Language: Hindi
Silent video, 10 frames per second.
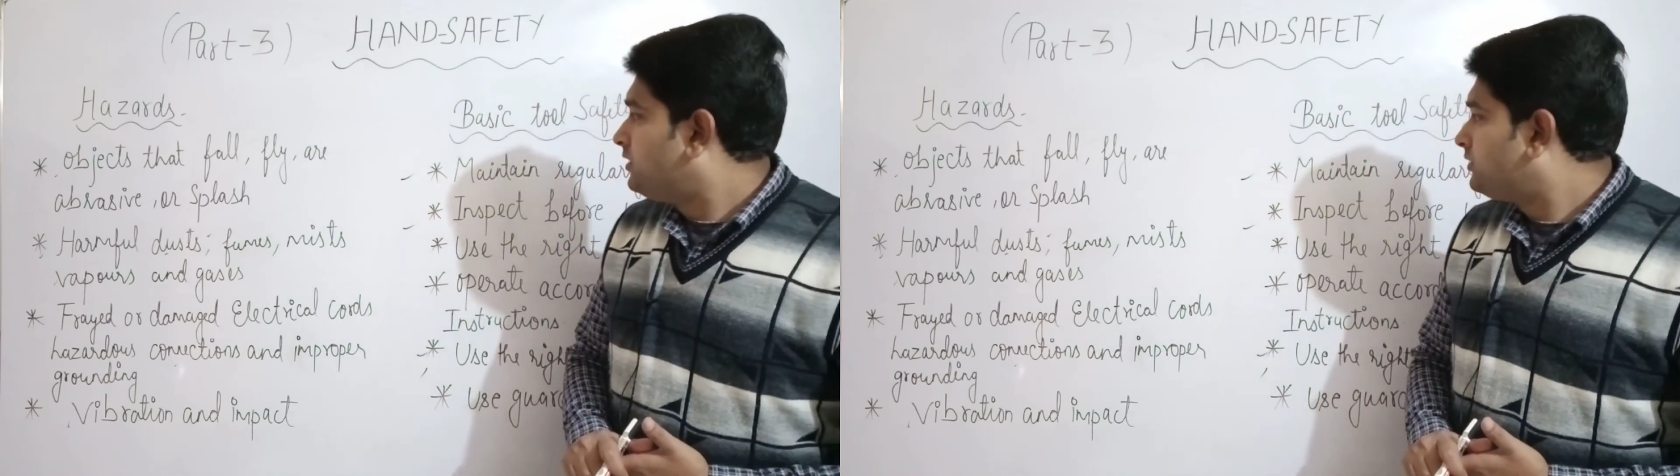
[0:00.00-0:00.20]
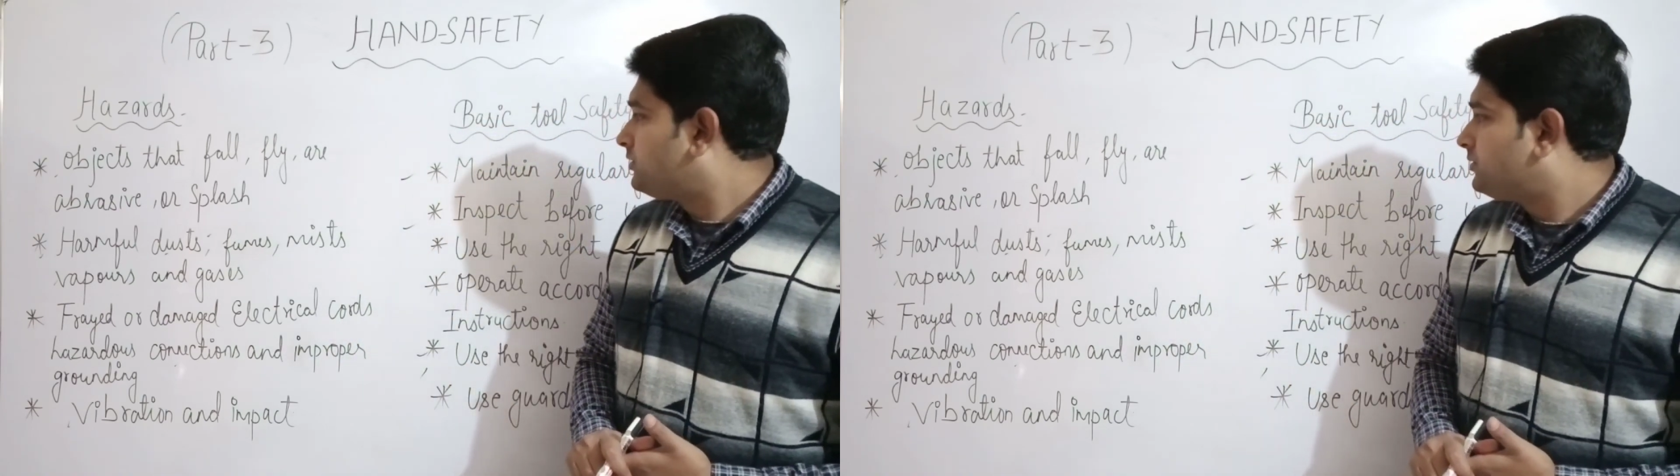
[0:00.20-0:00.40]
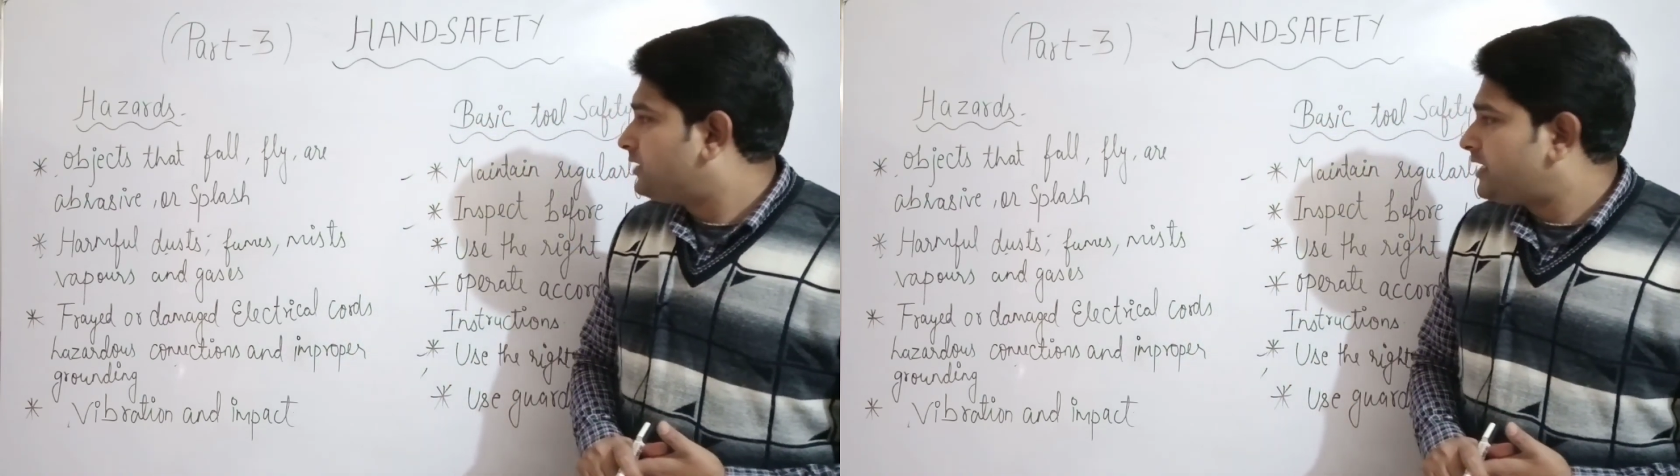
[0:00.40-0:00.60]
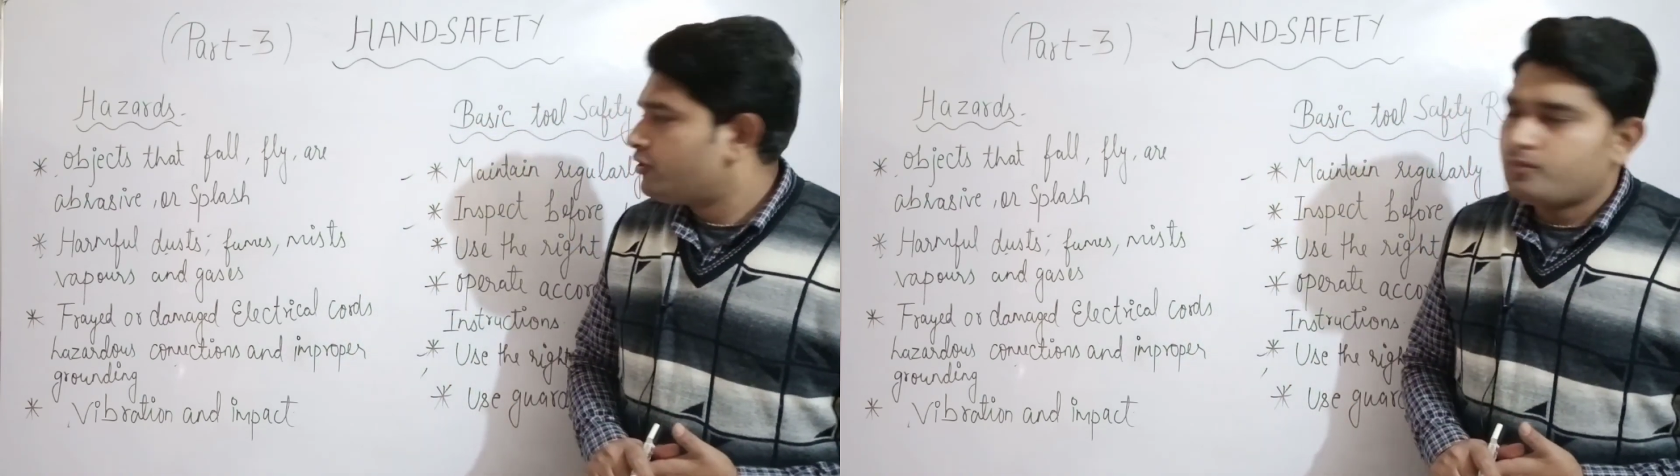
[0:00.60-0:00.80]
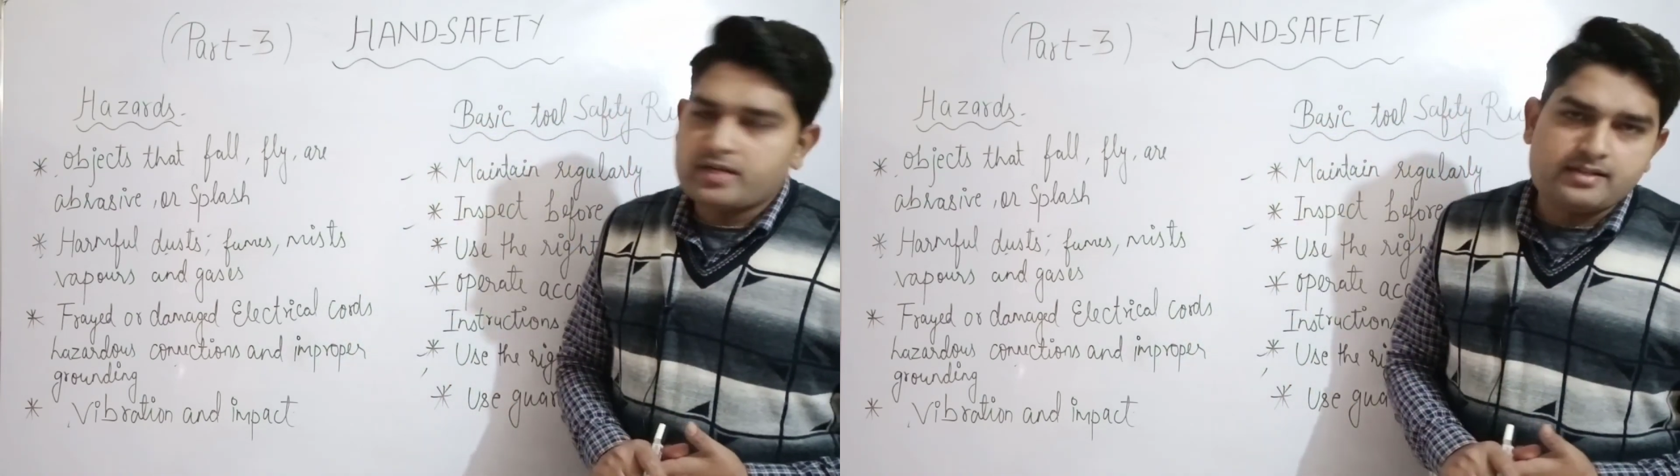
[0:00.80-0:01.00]
तो आई
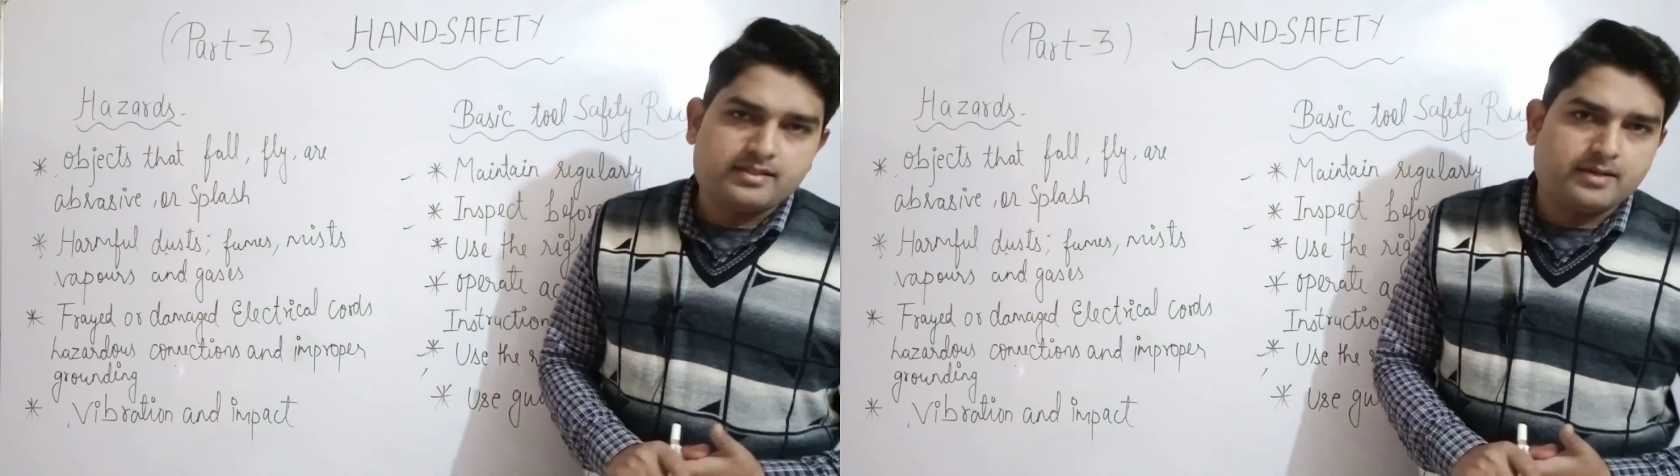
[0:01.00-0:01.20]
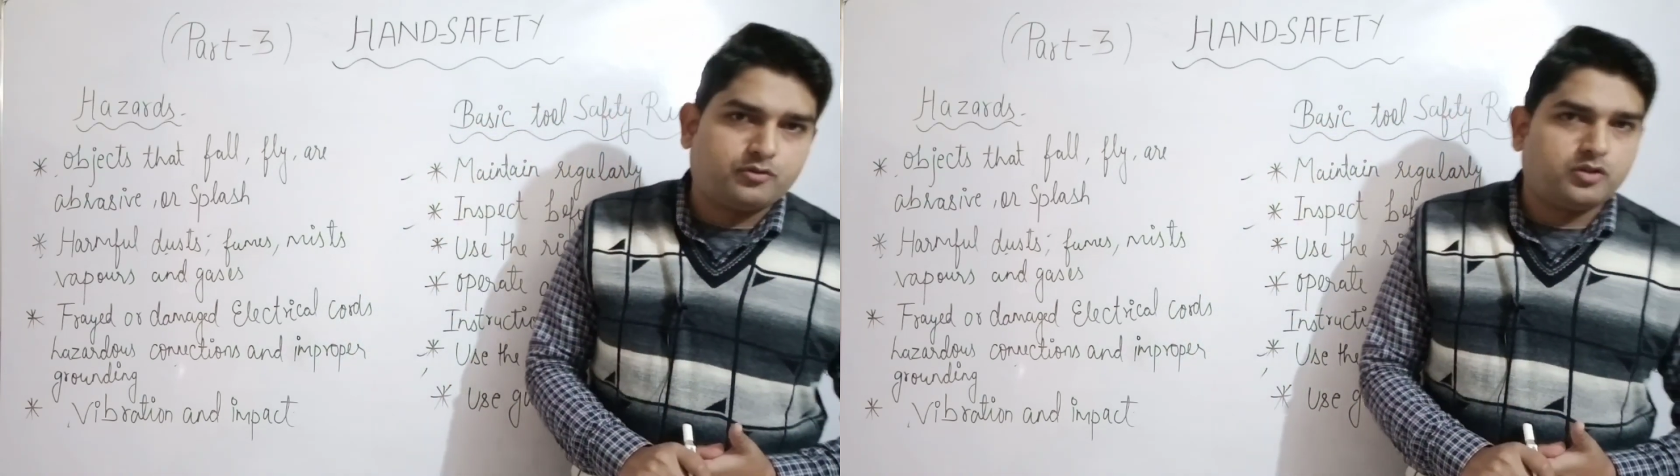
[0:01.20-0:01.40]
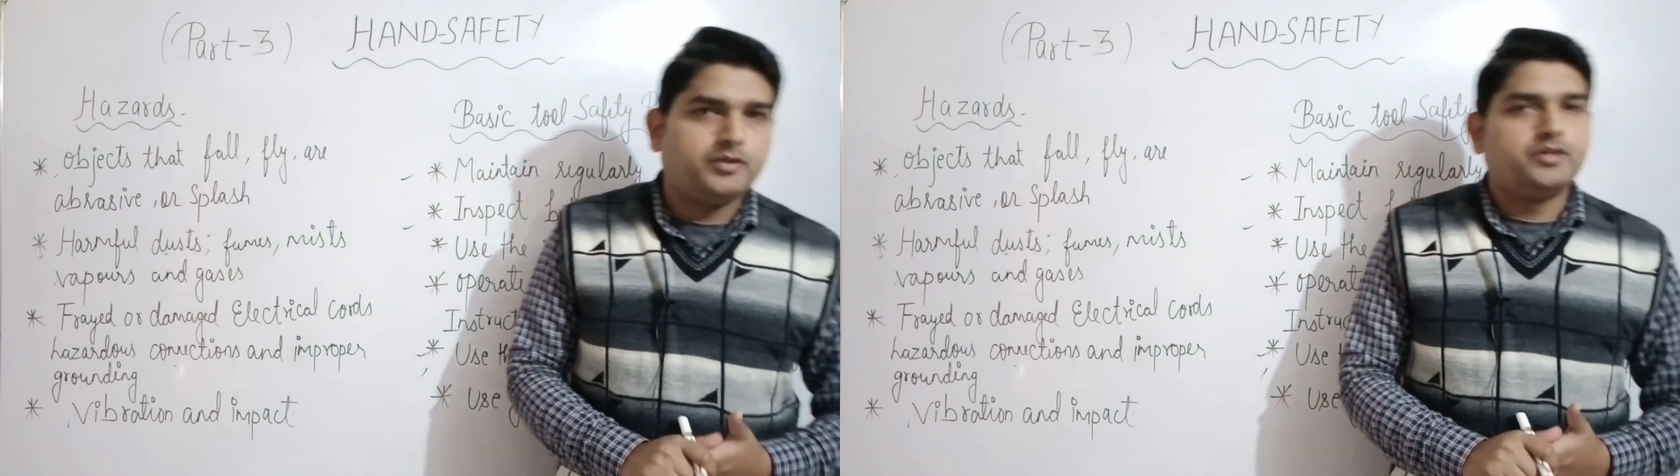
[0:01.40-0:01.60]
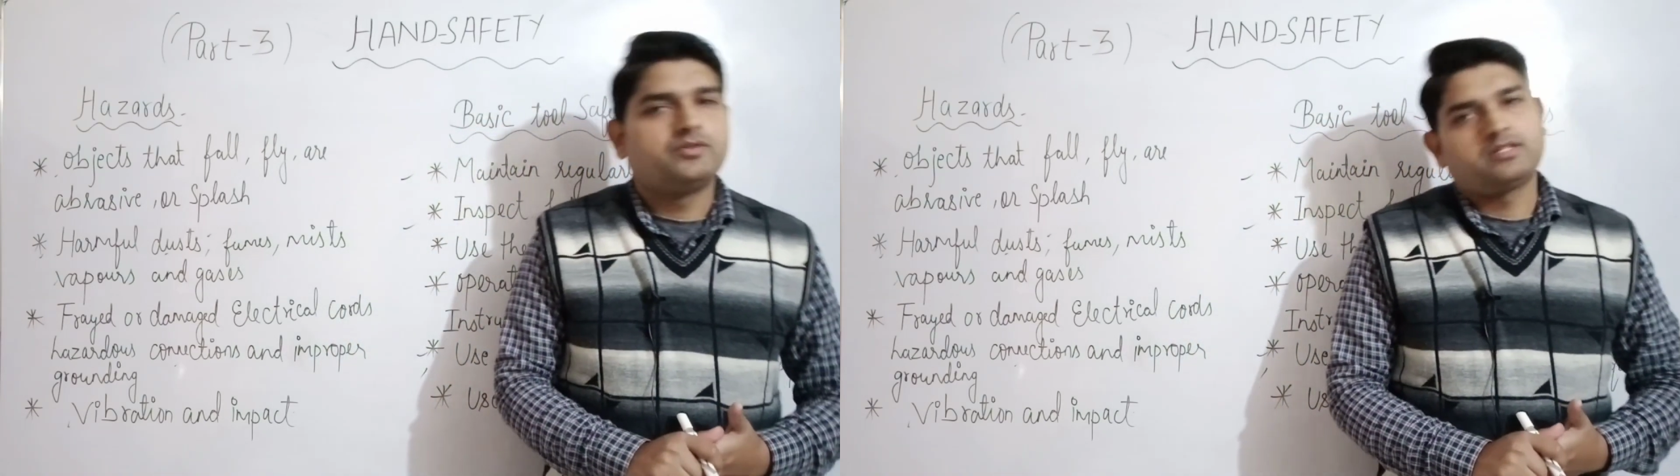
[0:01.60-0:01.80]
होप गाइज़ ये आपको वीडियो